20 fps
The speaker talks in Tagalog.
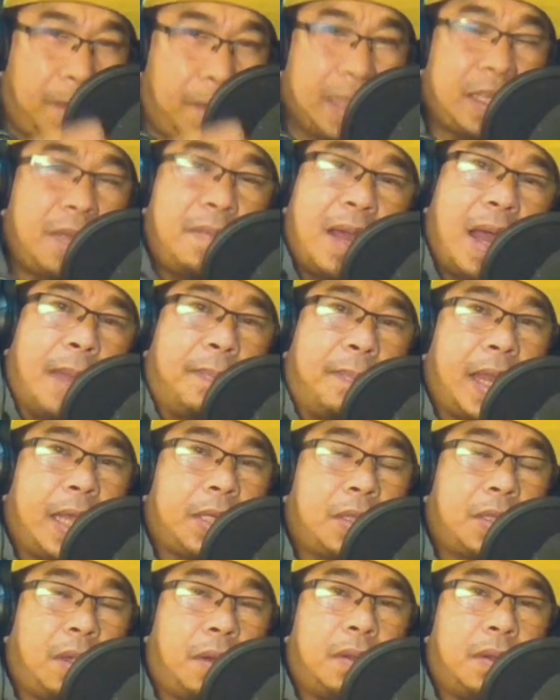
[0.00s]
pati mga
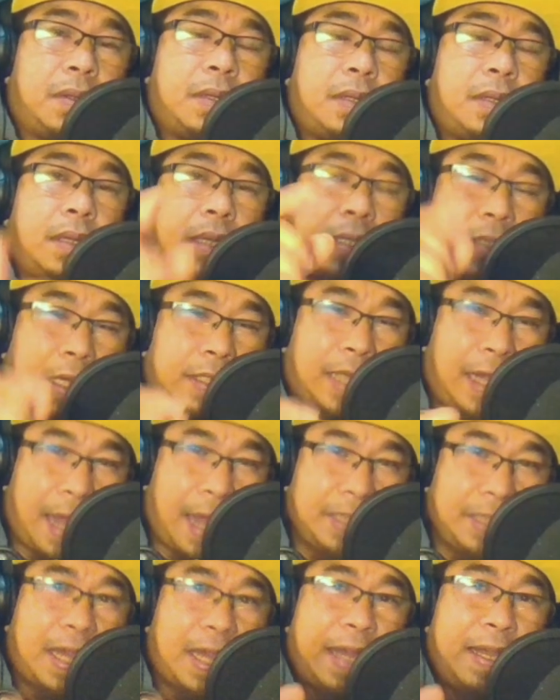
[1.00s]
preso, sa
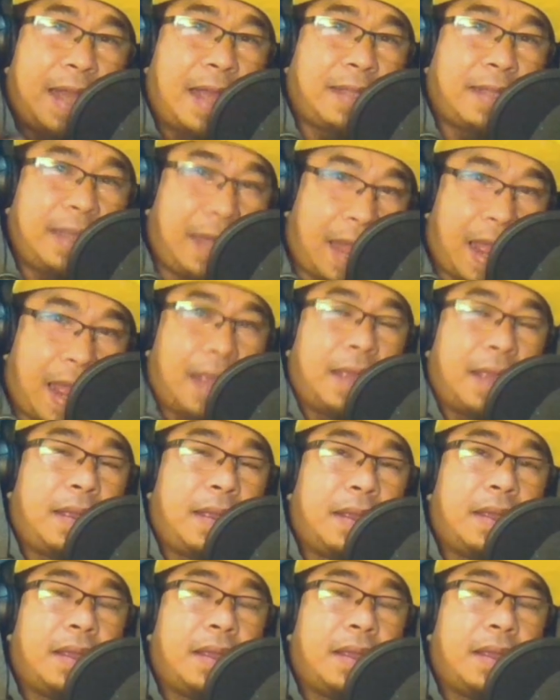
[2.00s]
salaysay lang nila,